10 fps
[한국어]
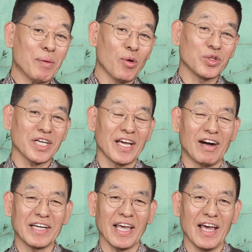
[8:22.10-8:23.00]
목자의
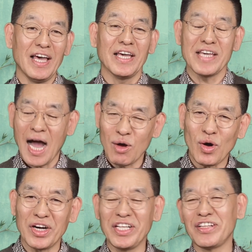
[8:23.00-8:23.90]
관계,
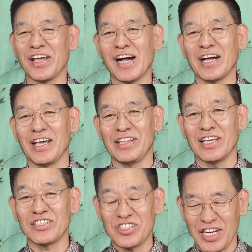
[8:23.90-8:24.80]
양과 리더의 관계에
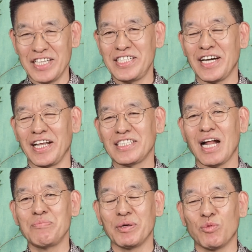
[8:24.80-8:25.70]
대해서 지난 시간에
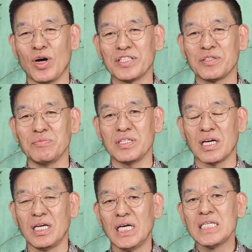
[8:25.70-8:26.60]
살펴보았습니다.